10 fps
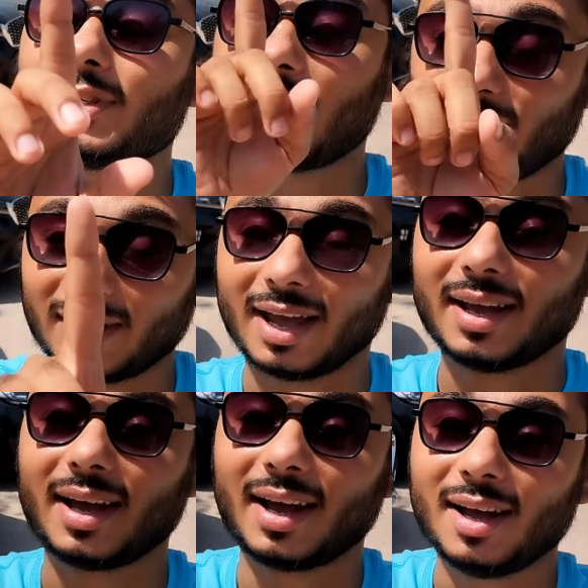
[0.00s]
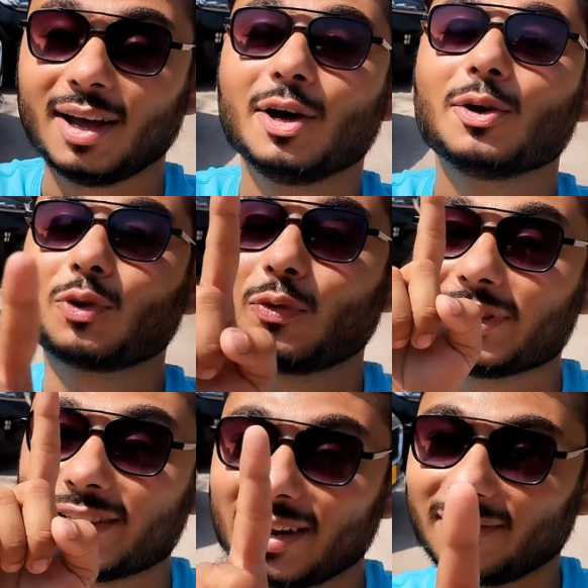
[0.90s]
वो जानवर है कहाँ तो वो
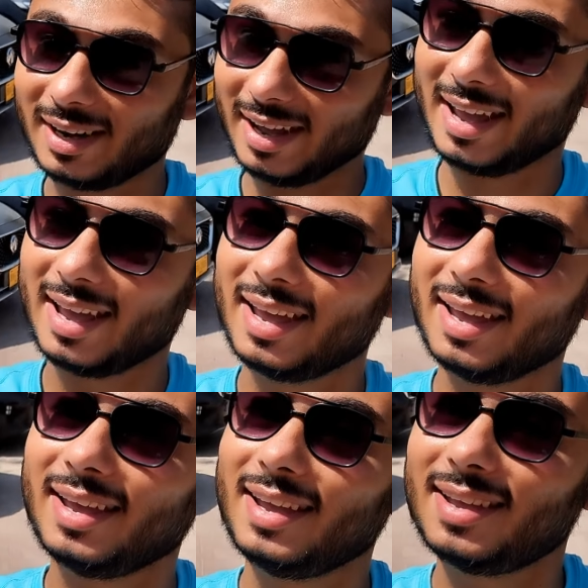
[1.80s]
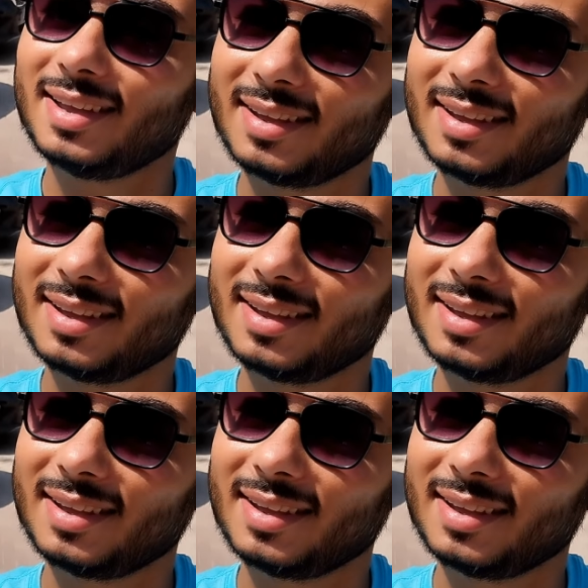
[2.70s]
जानवर है